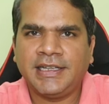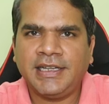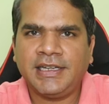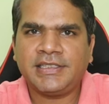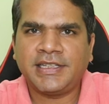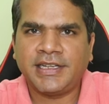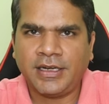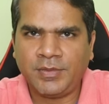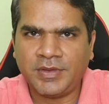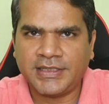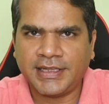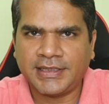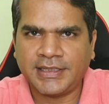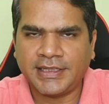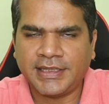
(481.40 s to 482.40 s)
एयर चैनल मिल
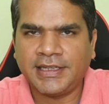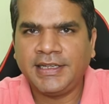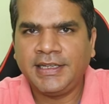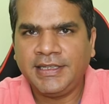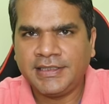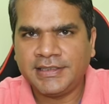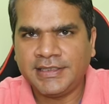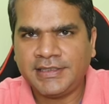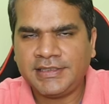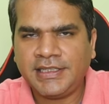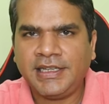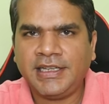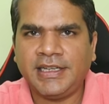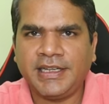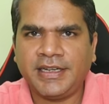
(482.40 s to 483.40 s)
जाते हैं
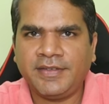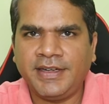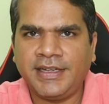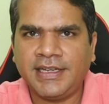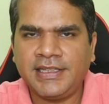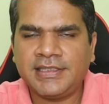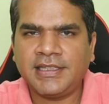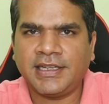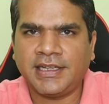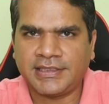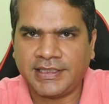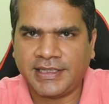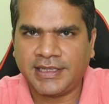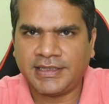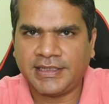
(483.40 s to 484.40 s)
जिससे एयर वेंटिलेशन
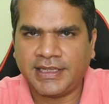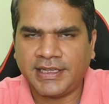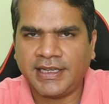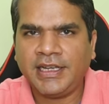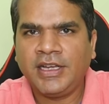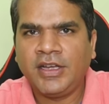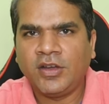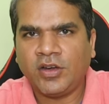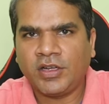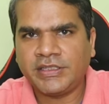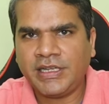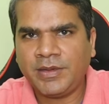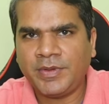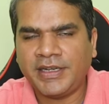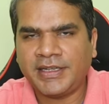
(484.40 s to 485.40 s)
अच्छा रहता है
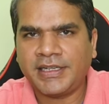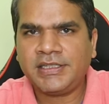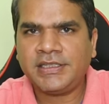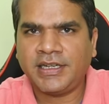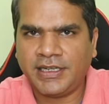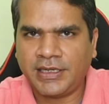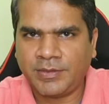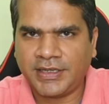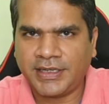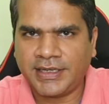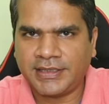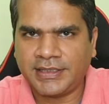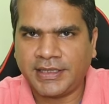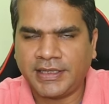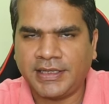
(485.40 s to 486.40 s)
और ये मैट्रेस ठंडा बना
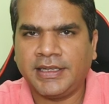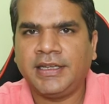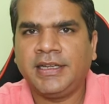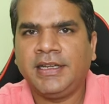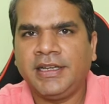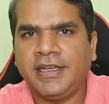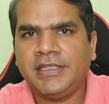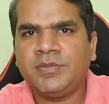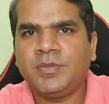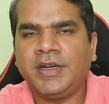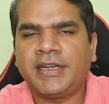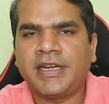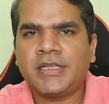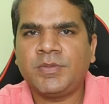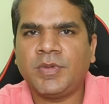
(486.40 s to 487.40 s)
रहता है इस
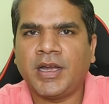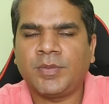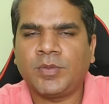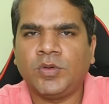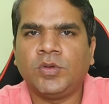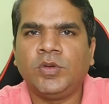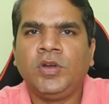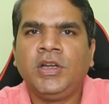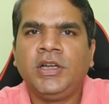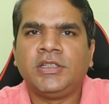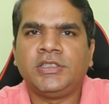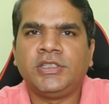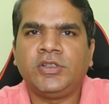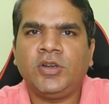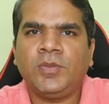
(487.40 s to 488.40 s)
मैट्रेस में आपको
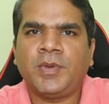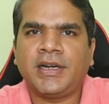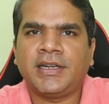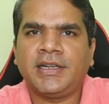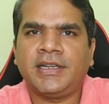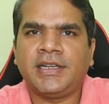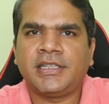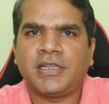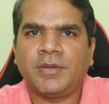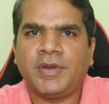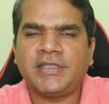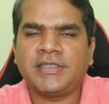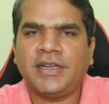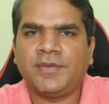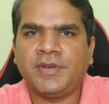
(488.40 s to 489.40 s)
जीरो पार्टनर
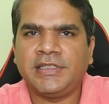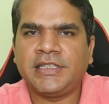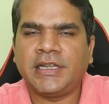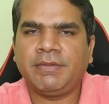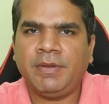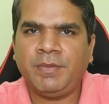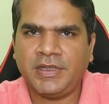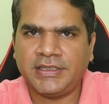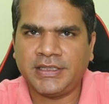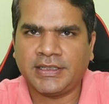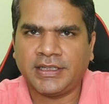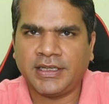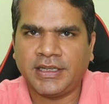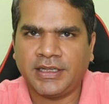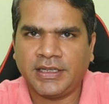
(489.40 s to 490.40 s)
डिस्टर्बेंस का फीचर भी मिल
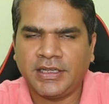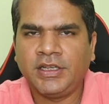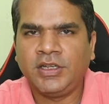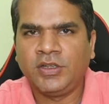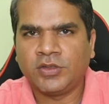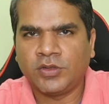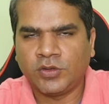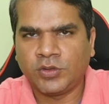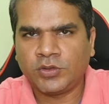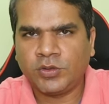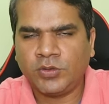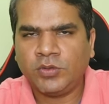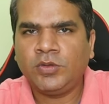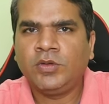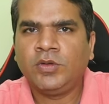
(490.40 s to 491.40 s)
जाता है तो
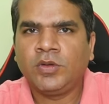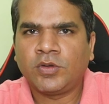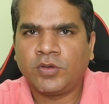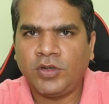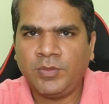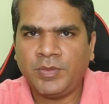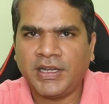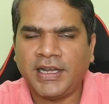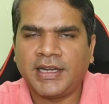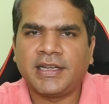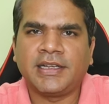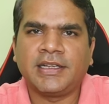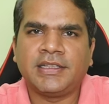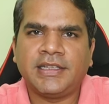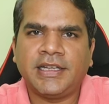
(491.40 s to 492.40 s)
दोस्तों कुल
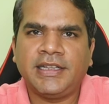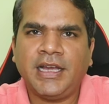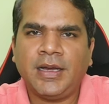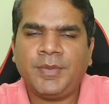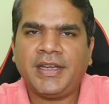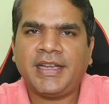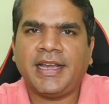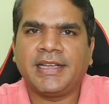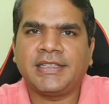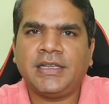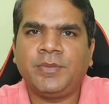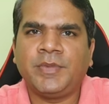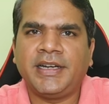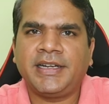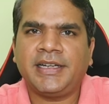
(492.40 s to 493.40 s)
मिलाकर यदि आप एक
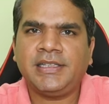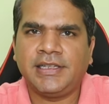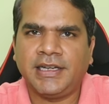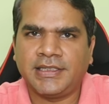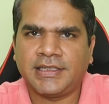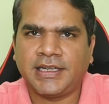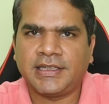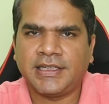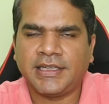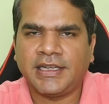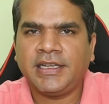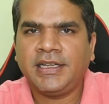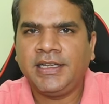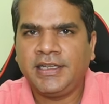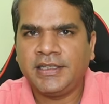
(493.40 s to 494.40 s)
ऐसा मैट्रस लेना चाहते
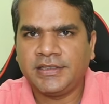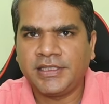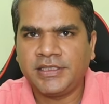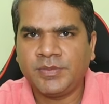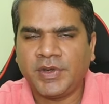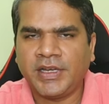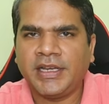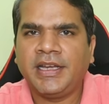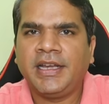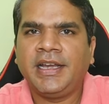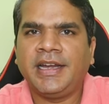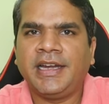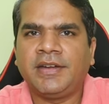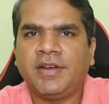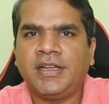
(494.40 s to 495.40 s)
हैं जिसमें
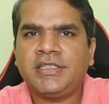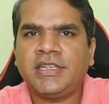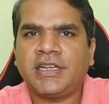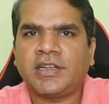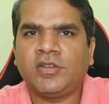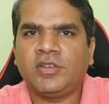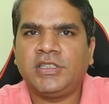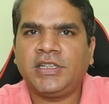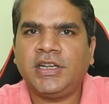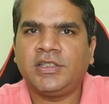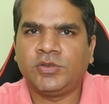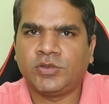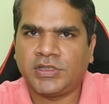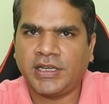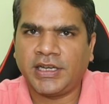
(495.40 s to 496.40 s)
एडवांस टेक्नोलॉजी का
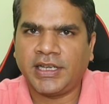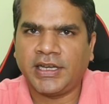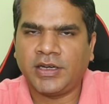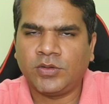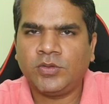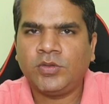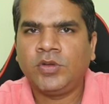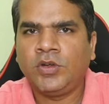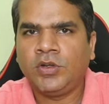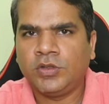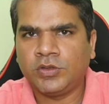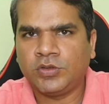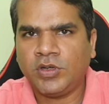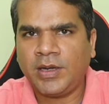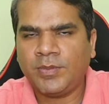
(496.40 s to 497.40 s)
यूज़ किया गया हो
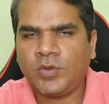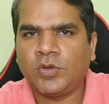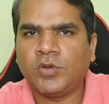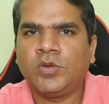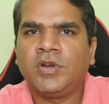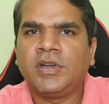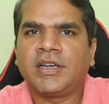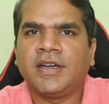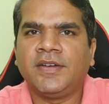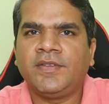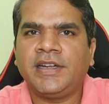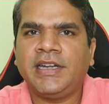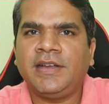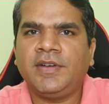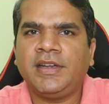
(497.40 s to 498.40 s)
जो आपको
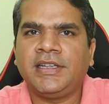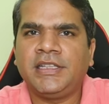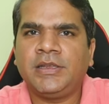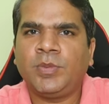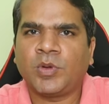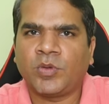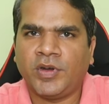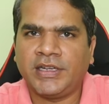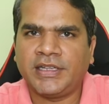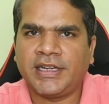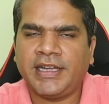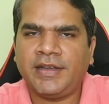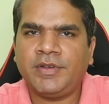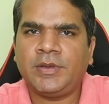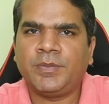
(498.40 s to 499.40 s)
कंफर्टेबल नींद प्रोवाइड
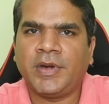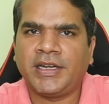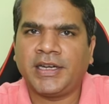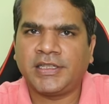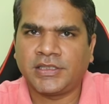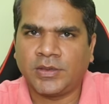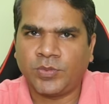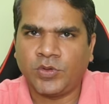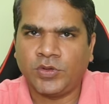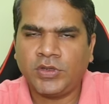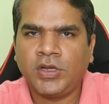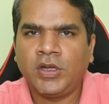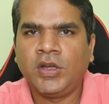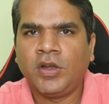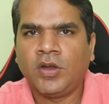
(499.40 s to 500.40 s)
कराए विद बेटर
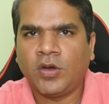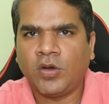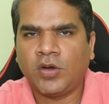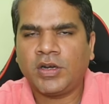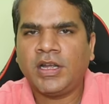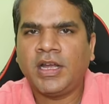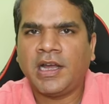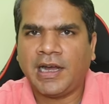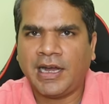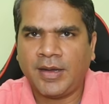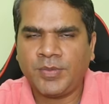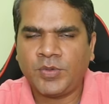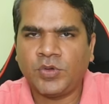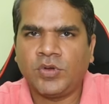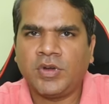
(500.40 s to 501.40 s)
सपोर्ट और
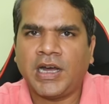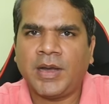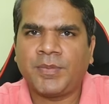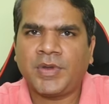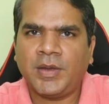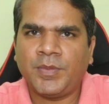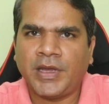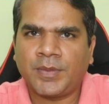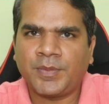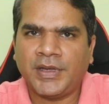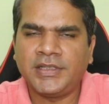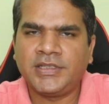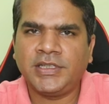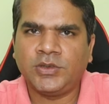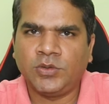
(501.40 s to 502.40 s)
आपको आपके बैक
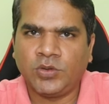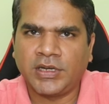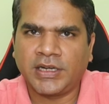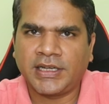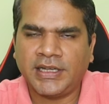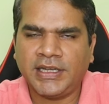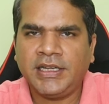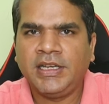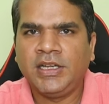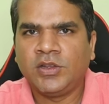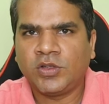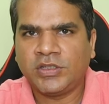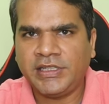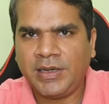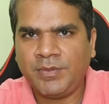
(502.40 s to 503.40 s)
पेन से दूर रखे
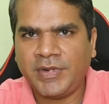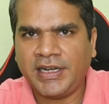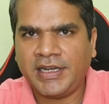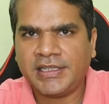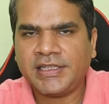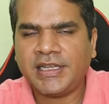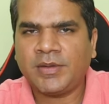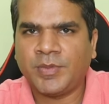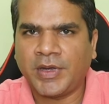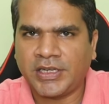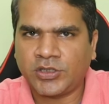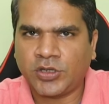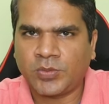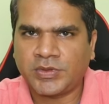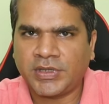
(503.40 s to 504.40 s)
तो ये मैट्रेस एक
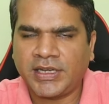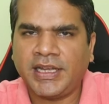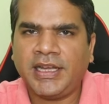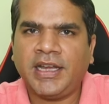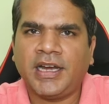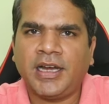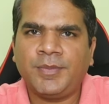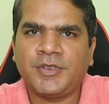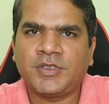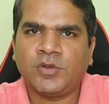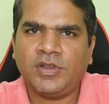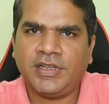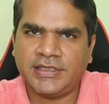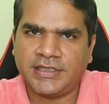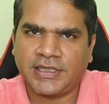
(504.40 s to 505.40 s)
बेस्ट ऑप्शन है आप
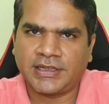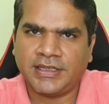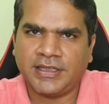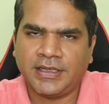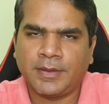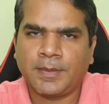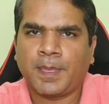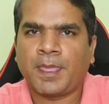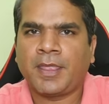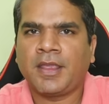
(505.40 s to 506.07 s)
इसको ले सकते हैं